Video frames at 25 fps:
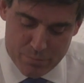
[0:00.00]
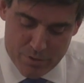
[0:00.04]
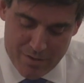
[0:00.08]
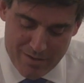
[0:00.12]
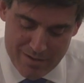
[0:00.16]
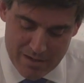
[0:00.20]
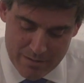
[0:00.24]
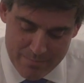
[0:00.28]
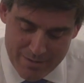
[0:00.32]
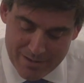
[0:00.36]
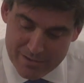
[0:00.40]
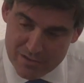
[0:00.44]

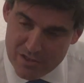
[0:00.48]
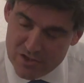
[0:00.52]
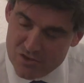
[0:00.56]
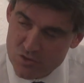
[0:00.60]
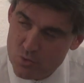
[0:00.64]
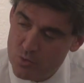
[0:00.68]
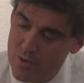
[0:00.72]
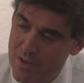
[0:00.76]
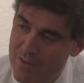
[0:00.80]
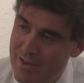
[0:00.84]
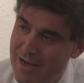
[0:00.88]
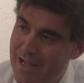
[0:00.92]
probablemente
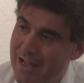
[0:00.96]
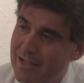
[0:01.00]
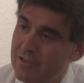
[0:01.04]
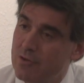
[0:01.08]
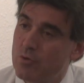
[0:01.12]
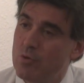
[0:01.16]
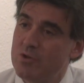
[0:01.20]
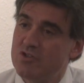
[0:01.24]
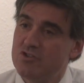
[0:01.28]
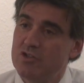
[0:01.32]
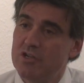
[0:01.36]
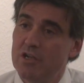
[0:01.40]
es una de las
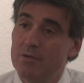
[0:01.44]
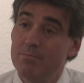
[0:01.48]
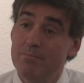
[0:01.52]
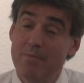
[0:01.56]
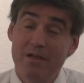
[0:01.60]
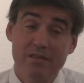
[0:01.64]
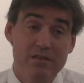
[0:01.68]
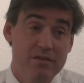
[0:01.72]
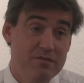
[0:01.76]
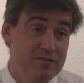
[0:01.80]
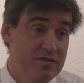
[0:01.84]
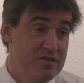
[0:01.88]
actuaciones
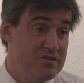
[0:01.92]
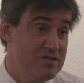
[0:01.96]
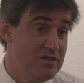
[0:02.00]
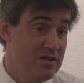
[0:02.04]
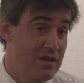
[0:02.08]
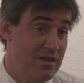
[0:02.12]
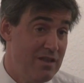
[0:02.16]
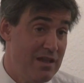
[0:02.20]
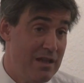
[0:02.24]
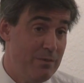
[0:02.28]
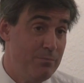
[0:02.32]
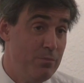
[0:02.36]
más
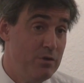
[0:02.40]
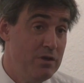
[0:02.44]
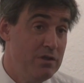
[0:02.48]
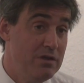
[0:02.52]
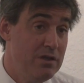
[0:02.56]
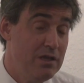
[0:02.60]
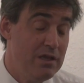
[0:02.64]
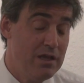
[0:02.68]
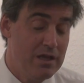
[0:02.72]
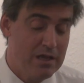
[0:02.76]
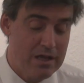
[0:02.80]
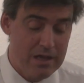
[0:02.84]
difíciles de la
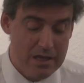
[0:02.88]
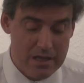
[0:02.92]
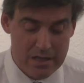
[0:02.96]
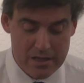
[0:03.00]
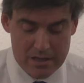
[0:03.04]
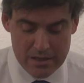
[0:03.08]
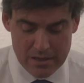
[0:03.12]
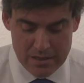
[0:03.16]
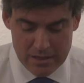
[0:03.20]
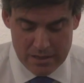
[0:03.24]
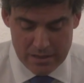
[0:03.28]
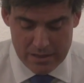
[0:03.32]

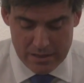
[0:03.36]
política